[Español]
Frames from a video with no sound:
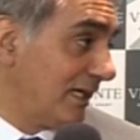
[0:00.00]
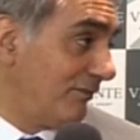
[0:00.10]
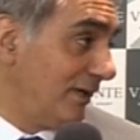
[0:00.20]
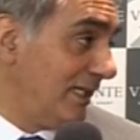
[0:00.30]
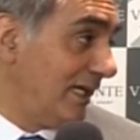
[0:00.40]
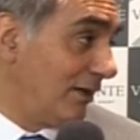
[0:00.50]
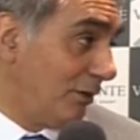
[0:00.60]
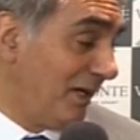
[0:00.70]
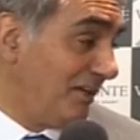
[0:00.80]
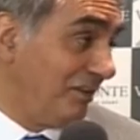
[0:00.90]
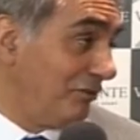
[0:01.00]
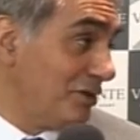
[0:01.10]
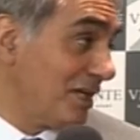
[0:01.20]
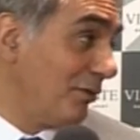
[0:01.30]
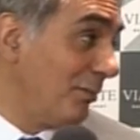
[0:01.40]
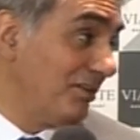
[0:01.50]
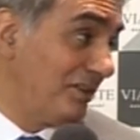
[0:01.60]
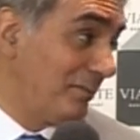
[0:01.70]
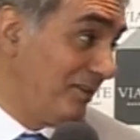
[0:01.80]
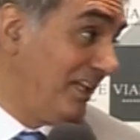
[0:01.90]
que fue el de la normalización, ya no puede
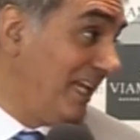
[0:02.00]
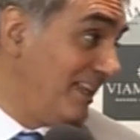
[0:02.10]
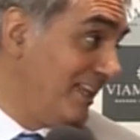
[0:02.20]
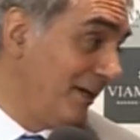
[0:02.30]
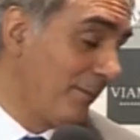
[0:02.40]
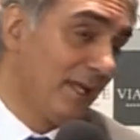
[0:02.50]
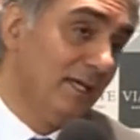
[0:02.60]
ser presidente.